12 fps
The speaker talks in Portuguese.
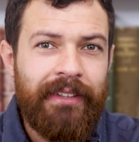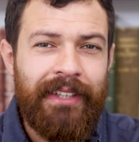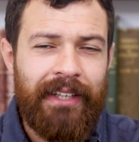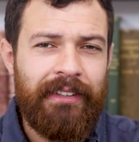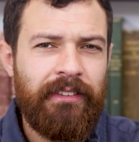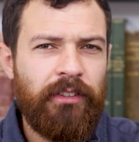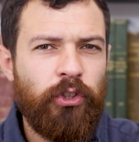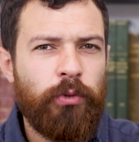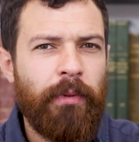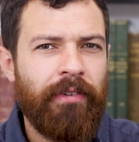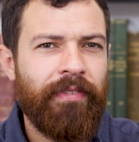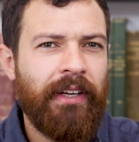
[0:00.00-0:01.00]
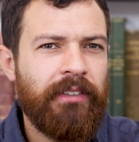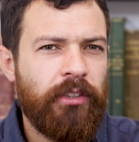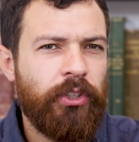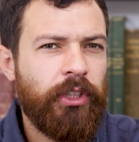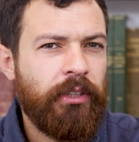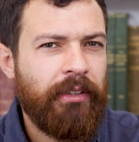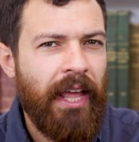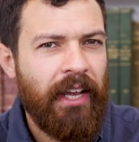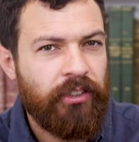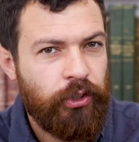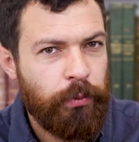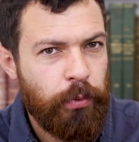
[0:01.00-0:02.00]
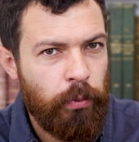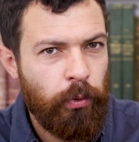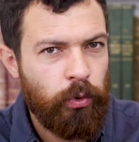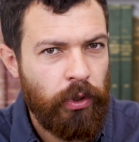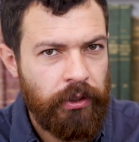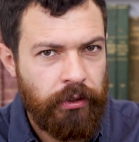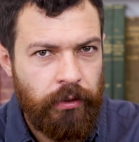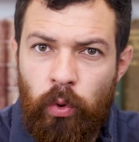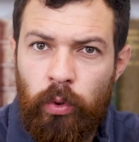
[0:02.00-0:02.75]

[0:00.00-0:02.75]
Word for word: Trata-se de uma fase de teste para o motorista.